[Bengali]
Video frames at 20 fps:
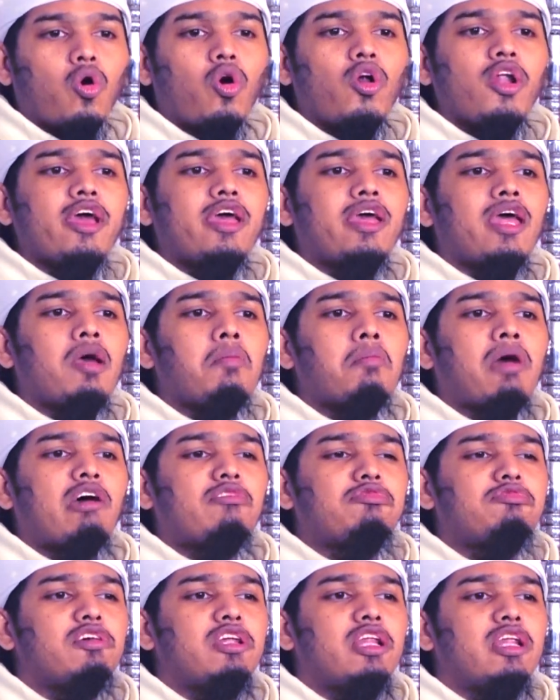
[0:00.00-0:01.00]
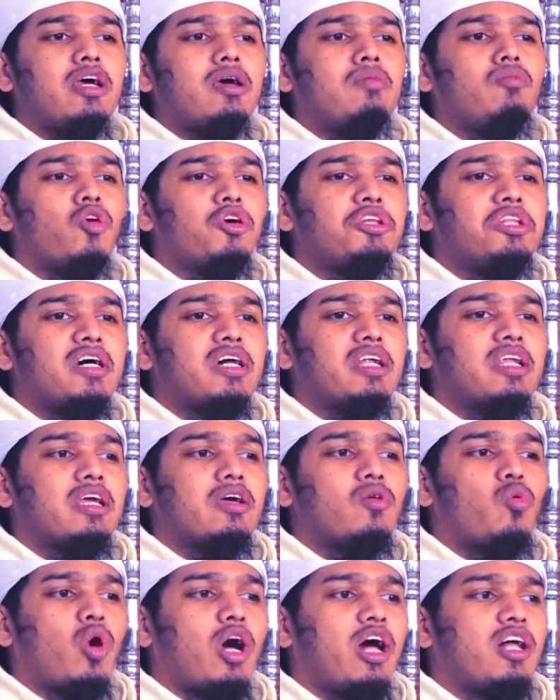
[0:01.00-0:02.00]
অনেকে মাহফিলে ময়দানে
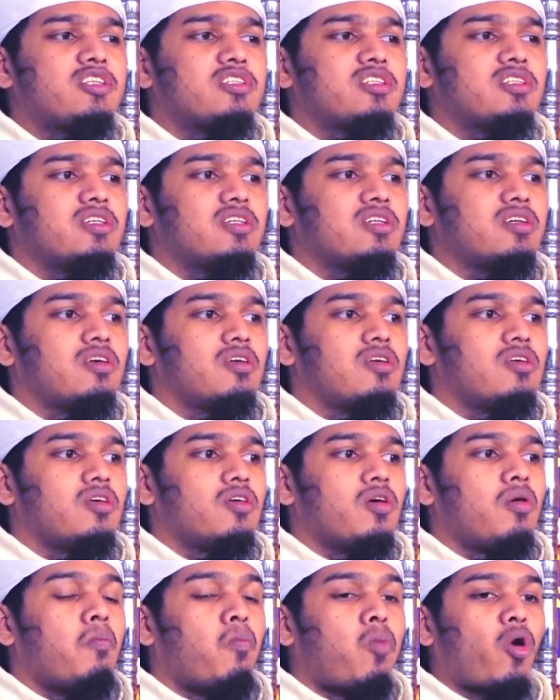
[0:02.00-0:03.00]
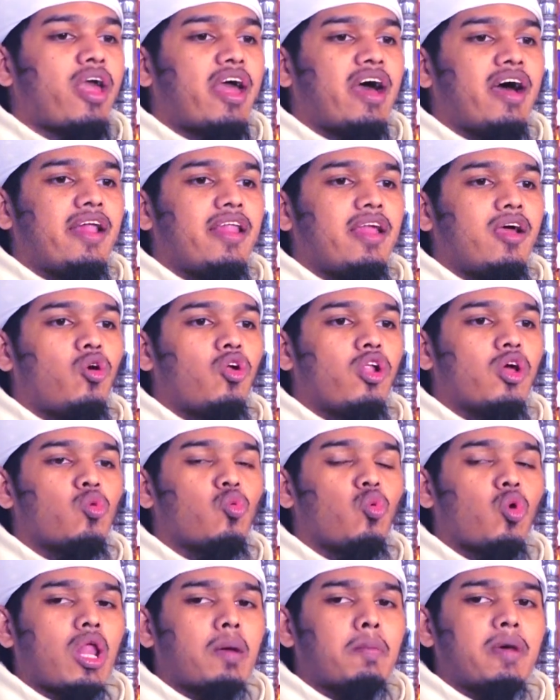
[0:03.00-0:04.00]
ওয়াজে বয়ানে অনেক
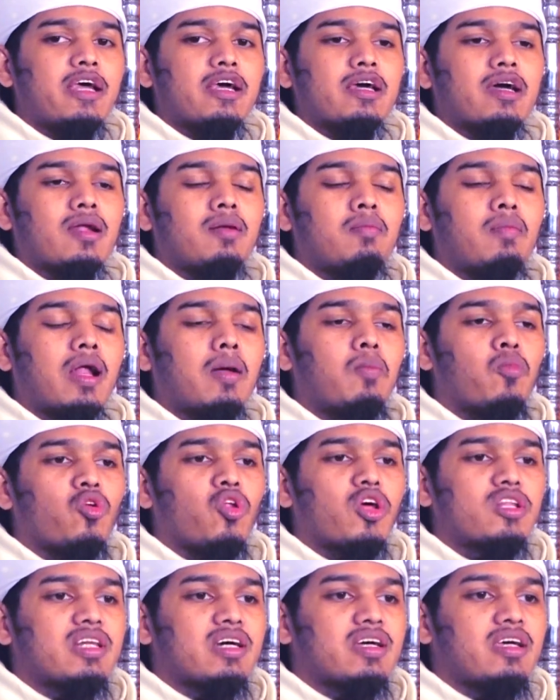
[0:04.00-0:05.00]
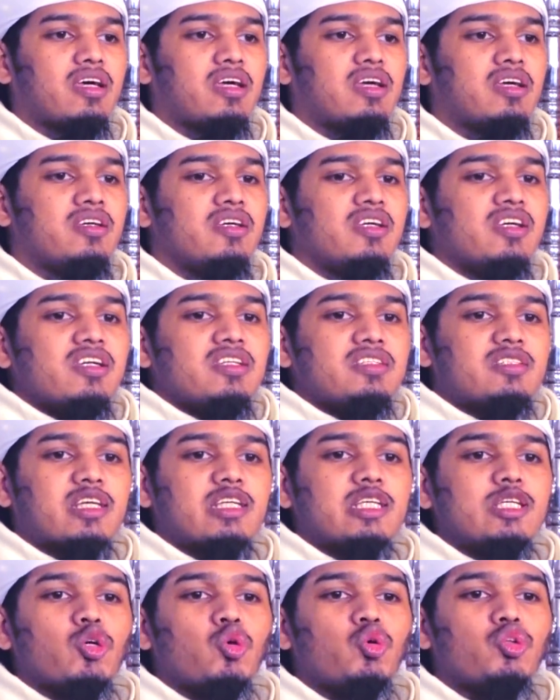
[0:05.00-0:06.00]
ওলামা আমরা বলে থাকে যে
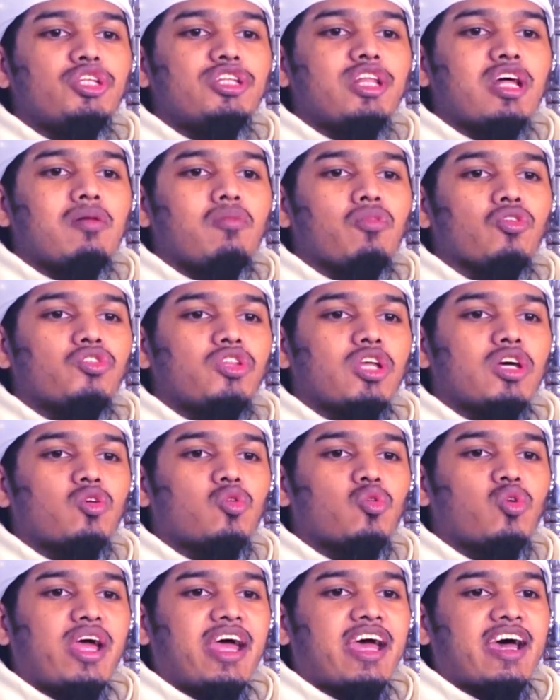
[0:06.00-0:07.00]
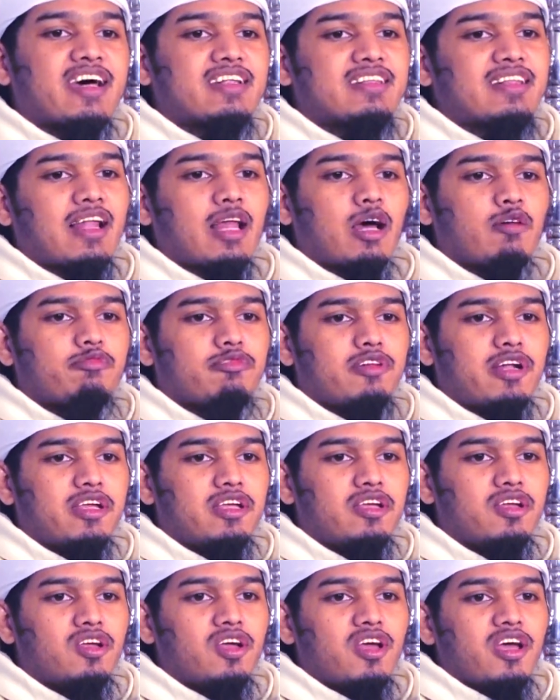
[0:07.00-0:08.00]
ইহুদিদের মধ্যে কোনো এখতালাফ নাই
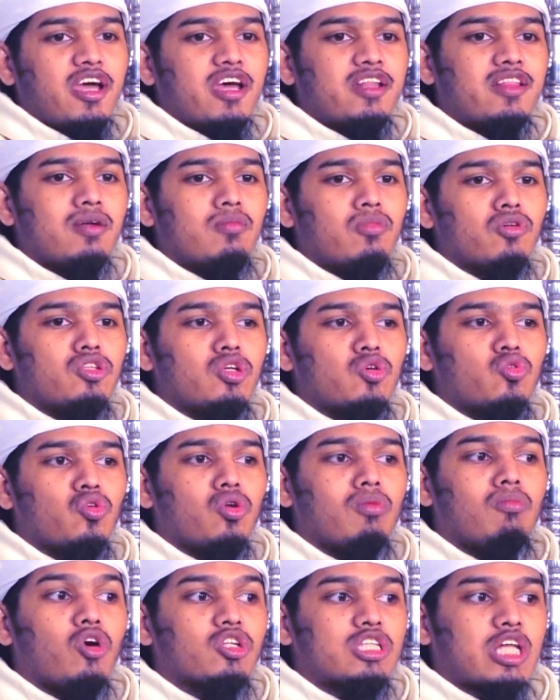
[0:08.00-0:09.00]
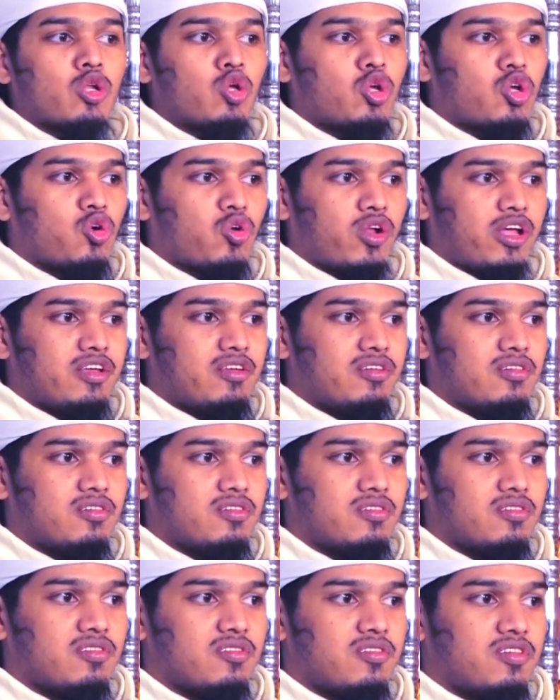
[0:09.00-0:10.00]
এদের মধ্যে কোনো মতানৈক্য নাই
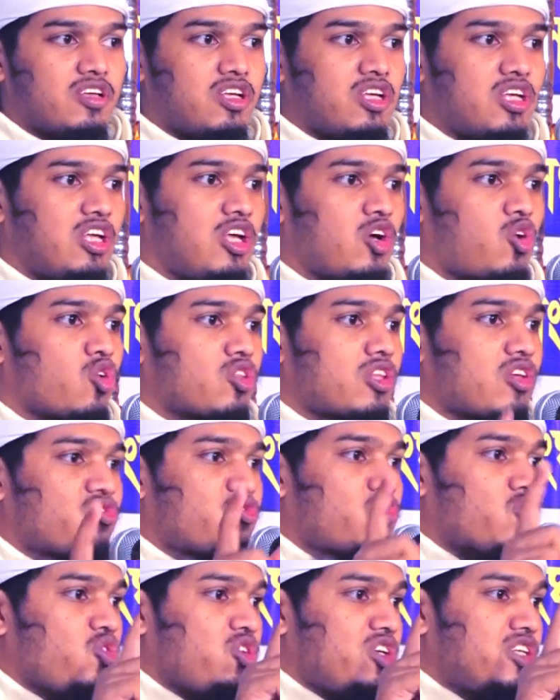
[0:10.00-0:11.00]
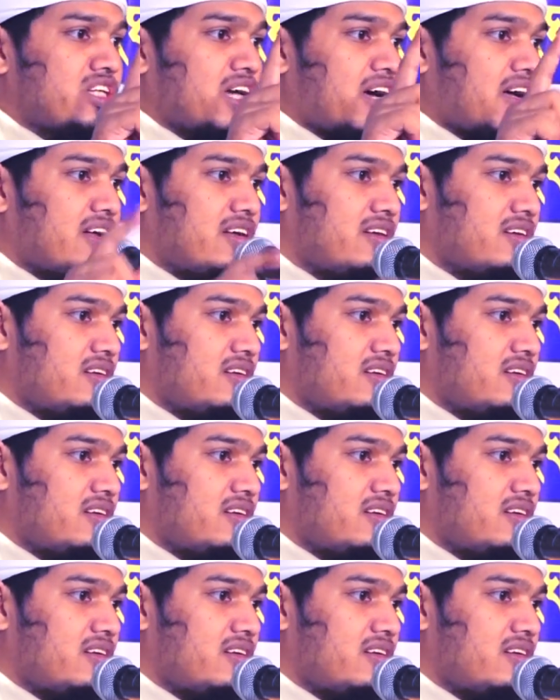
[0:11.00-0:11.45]
এ কথা সহি না